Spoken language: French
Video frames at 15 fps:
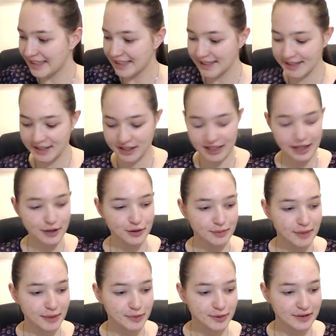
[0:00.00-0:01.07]
J'allume
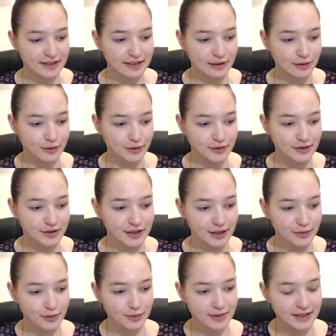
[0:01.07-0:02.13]
ma petite lune, j'ai
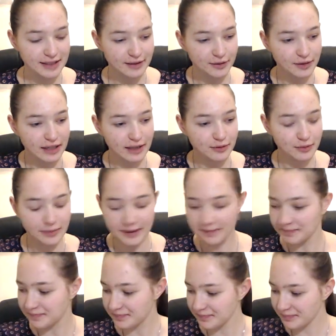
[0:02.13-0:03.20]
oublié de l'allumer.
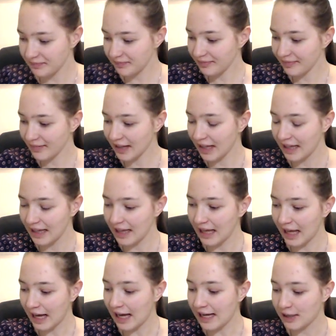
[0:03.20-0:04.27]

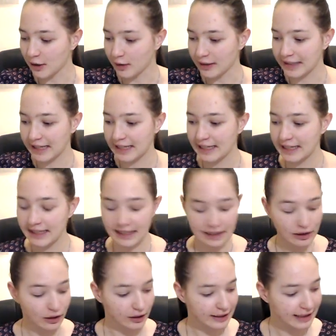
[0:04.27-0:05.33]
Alors,
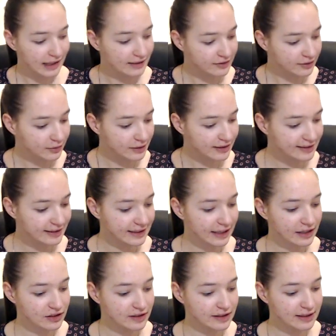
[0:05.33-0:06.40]
euh, quelles sont les
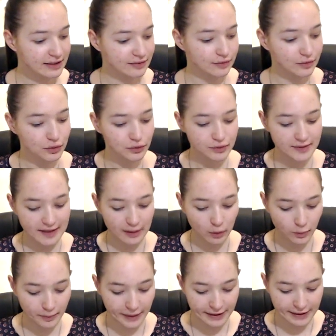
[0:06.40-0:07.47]
énergies qui vont nous
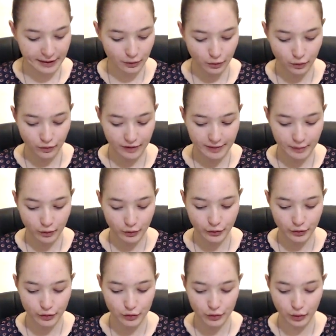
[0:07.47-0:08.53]
accompagner Donc, on va
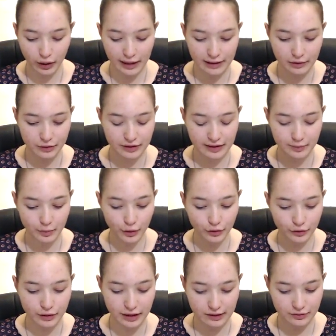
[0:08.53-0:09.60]
prendre l'oracle des ports
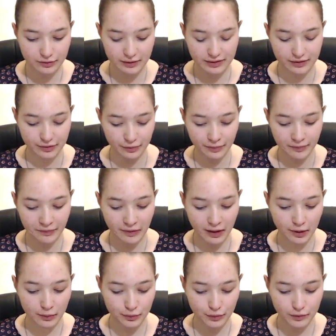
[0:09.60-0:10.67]
de l'intuition
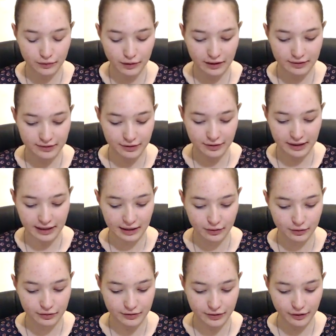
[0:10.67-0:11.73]
pour voir ce qui
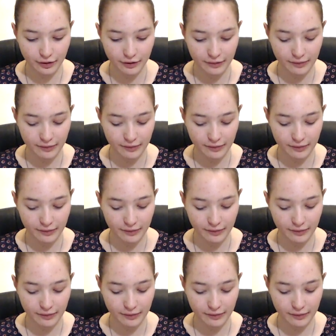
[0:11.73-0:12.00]
ressort.